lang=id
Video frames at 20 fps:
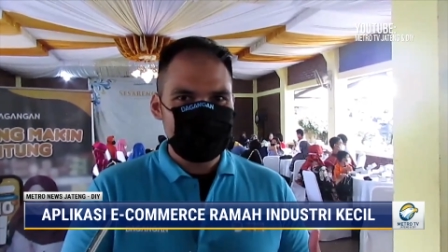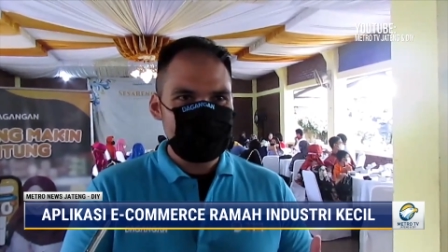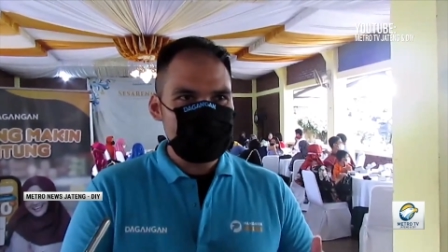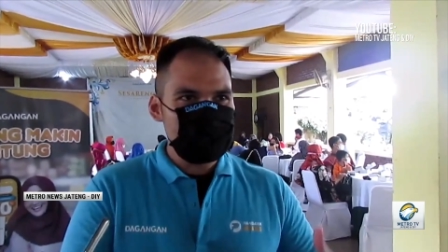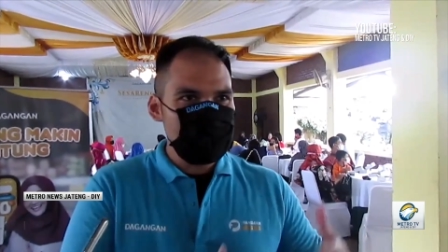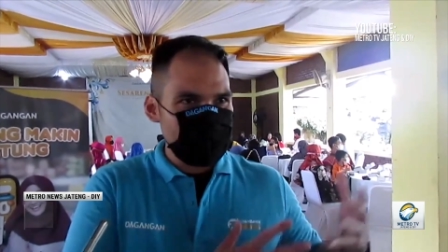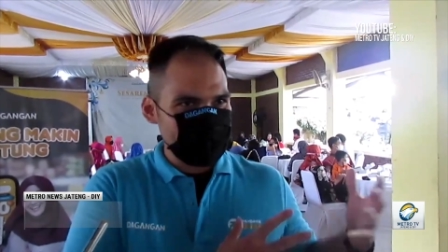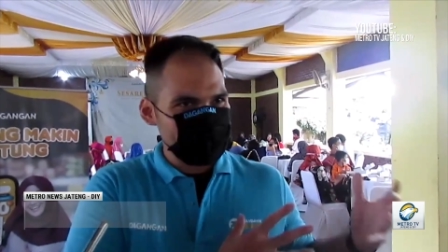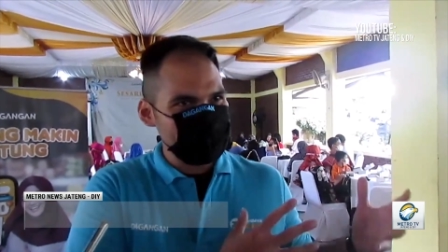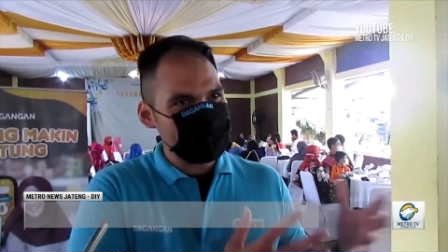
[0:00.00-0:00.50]

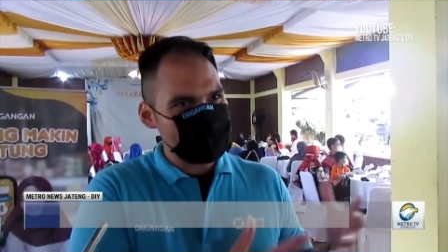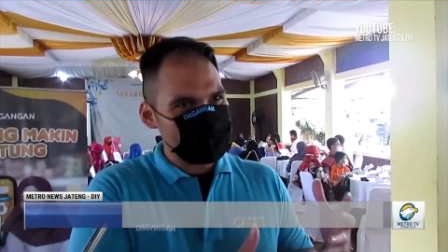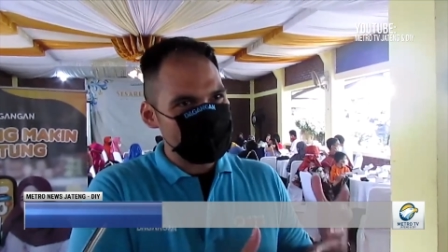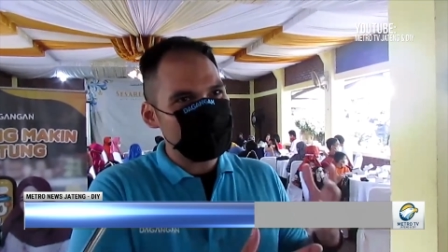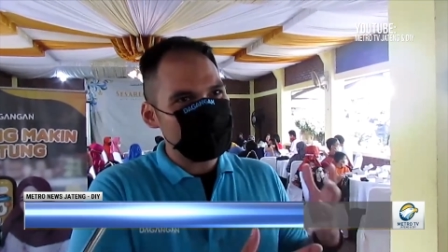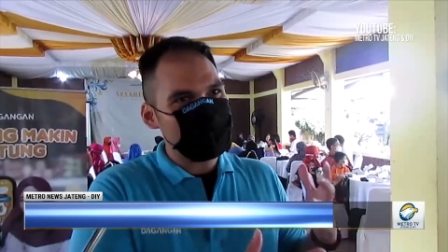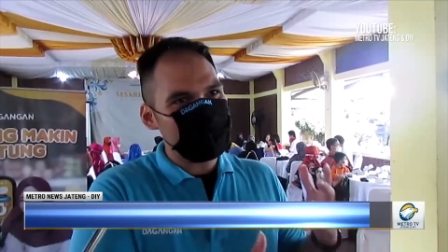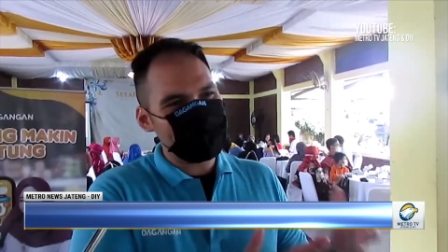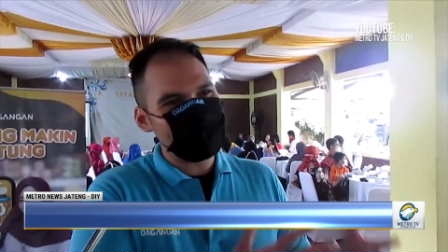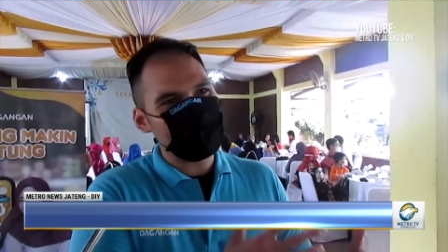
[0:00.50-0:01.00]

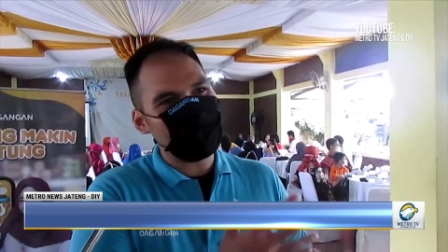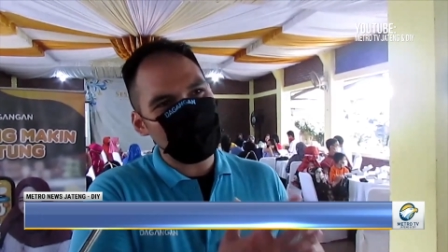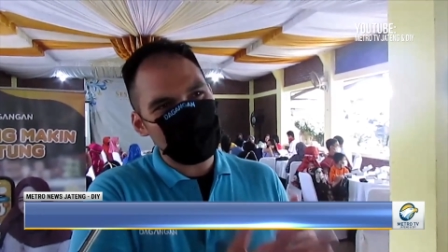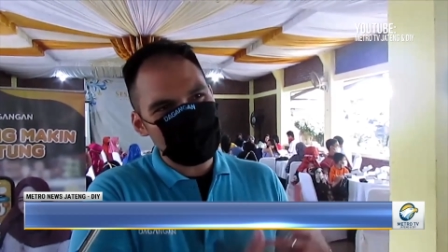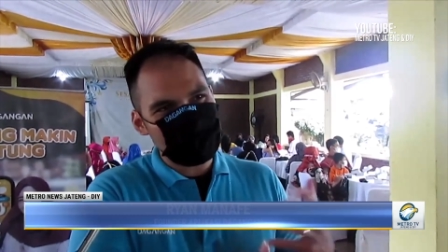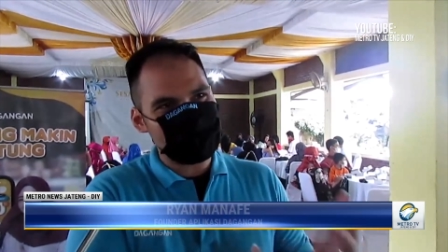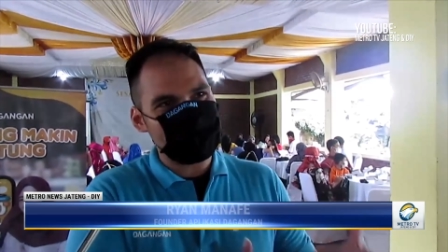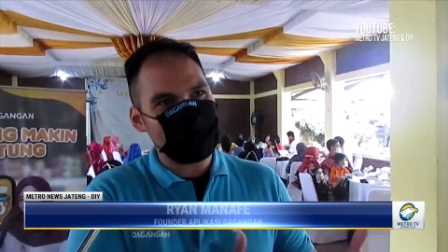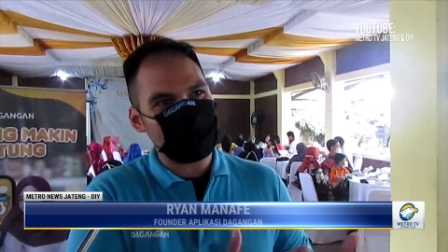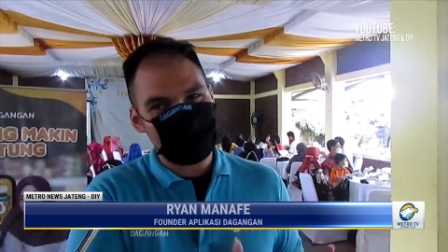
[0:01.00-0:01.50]
dibanjiri oleh
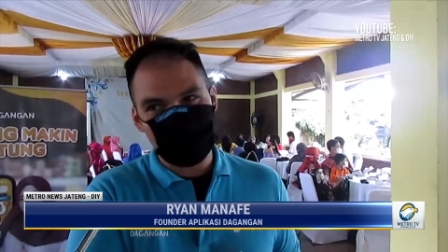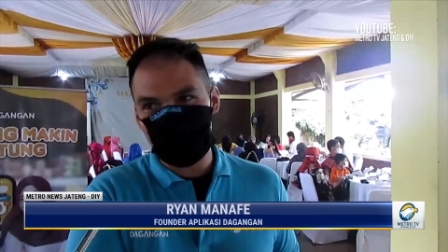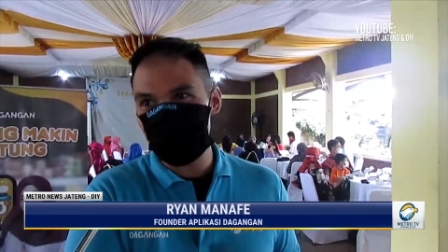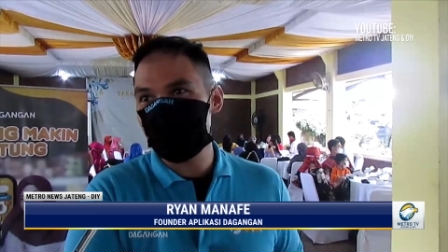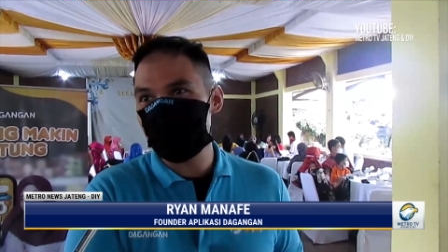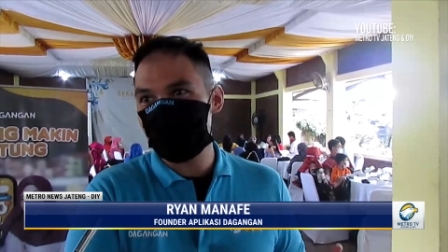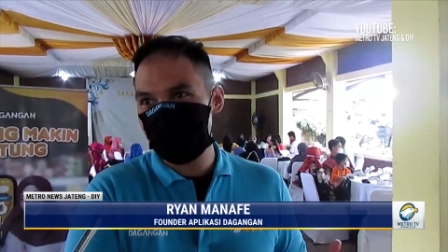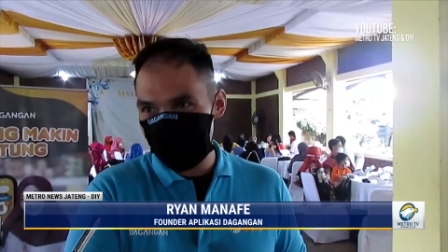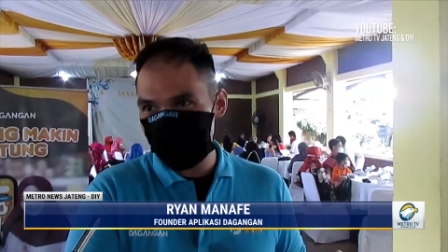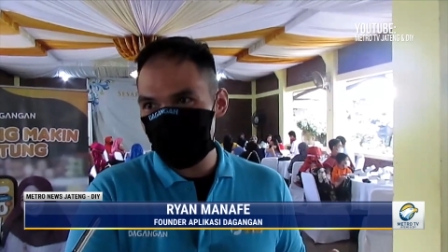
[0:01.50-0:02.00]
solusi
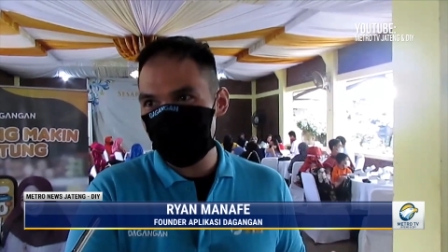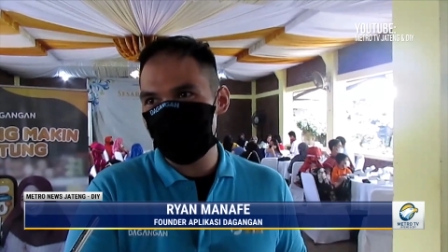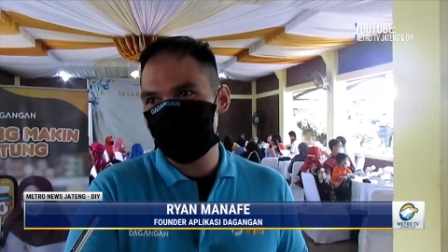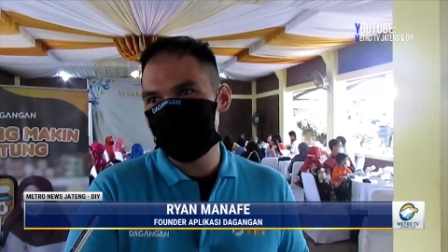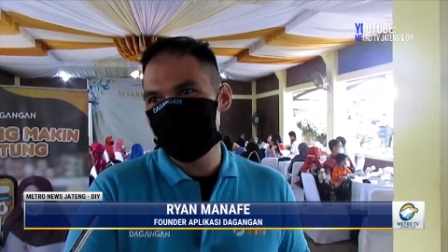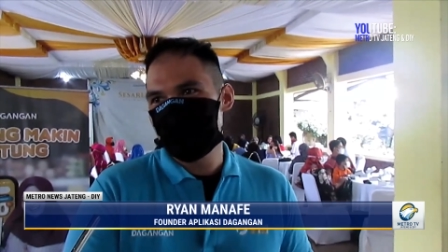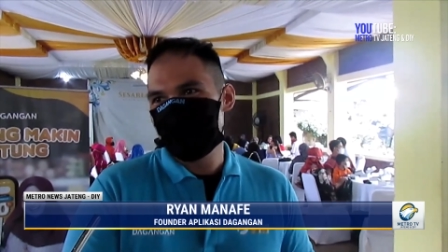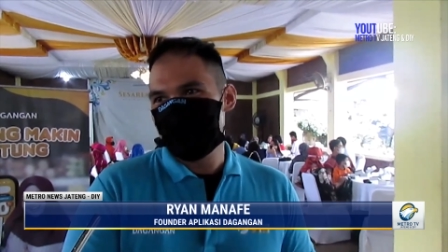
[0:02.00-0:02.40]
teknologi ya Pak.